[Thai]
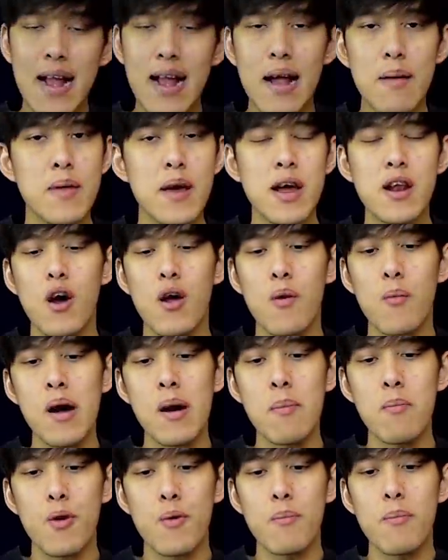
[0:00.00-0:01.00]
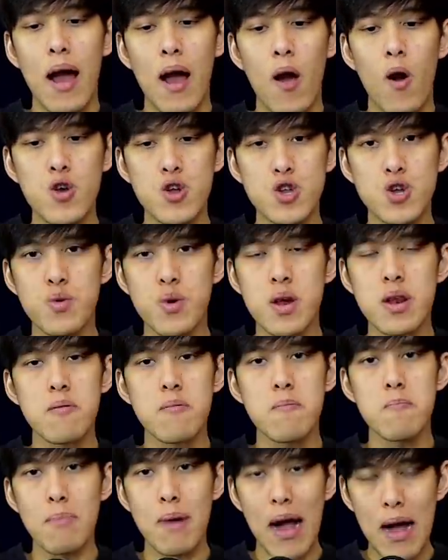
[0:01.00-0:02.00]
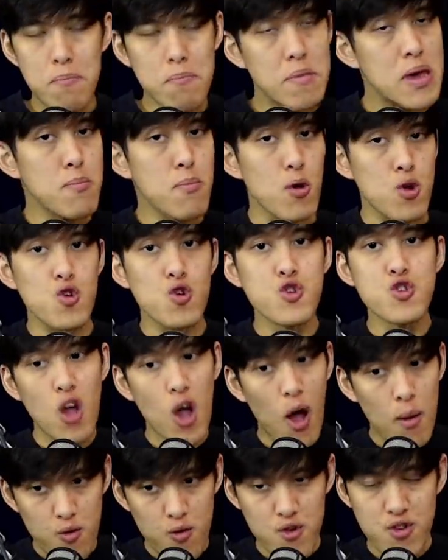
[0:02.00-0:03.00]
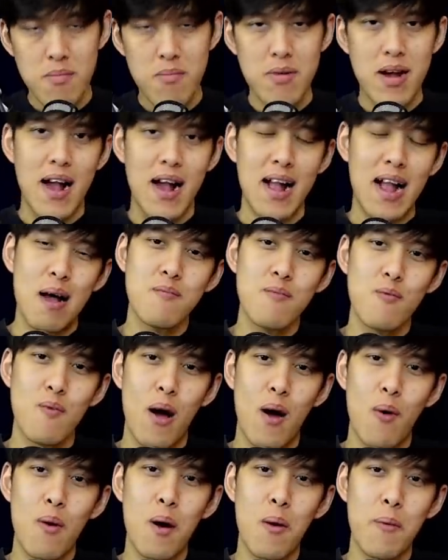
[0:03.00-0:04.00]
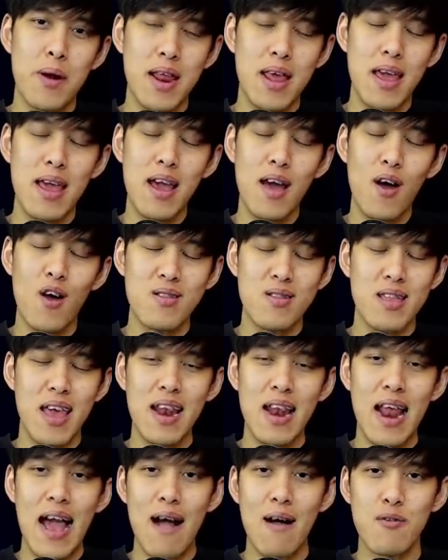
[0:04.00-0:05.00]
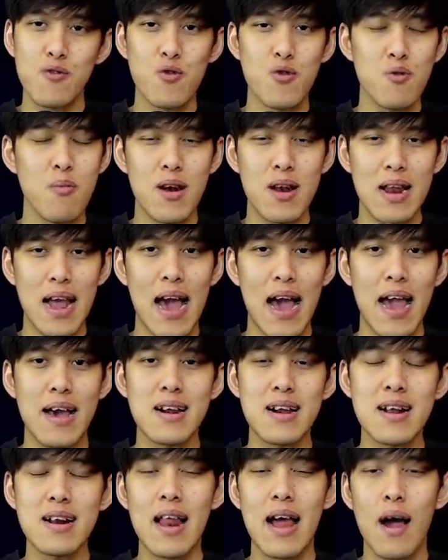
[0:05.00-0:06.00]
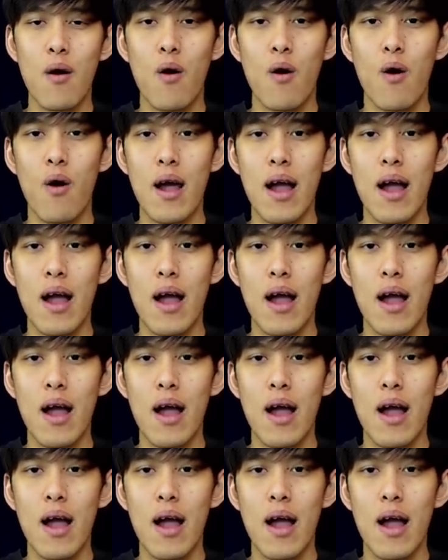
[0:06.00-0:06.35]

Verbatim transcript: ครับแน่นอนว่าบทบาทของชีวิตมักมีบททดสอบอยู่เสมอครับ หวังว่าวันนี้คอนเทนต์ How to ดูบอลไทยเรื่องราวของ